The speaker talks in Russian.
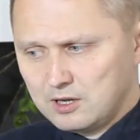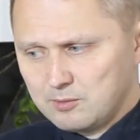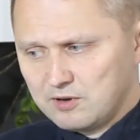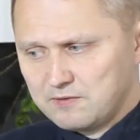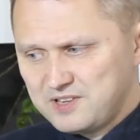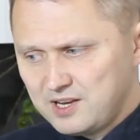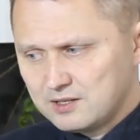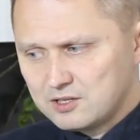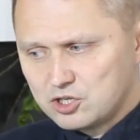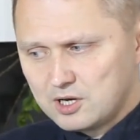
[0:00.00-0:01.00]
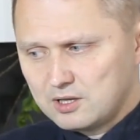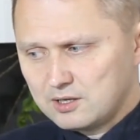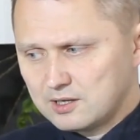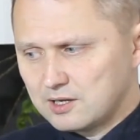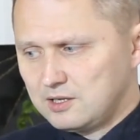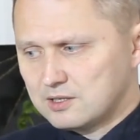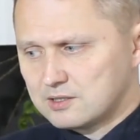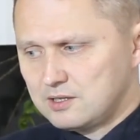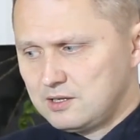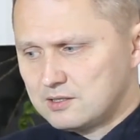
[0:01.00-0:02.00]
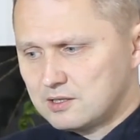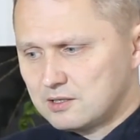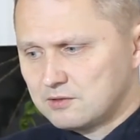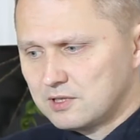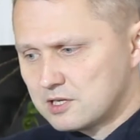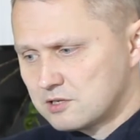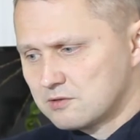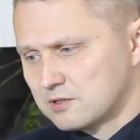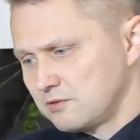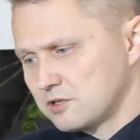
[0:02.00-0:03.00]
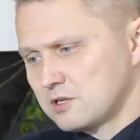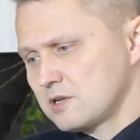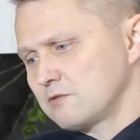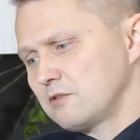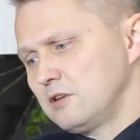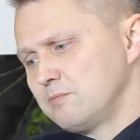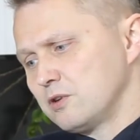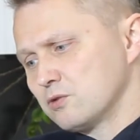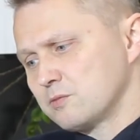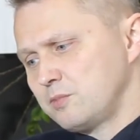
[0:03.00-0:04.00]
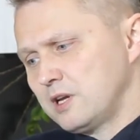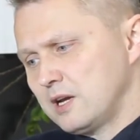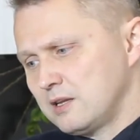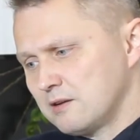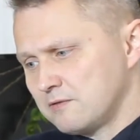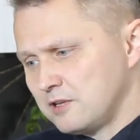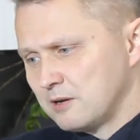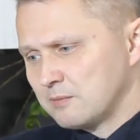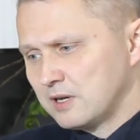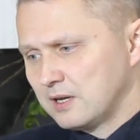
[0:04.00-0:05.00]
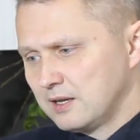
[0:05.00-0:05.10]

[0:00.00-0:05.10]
ибо в ней начало и конец истинного нашего совершенства и преуспеяния в нем.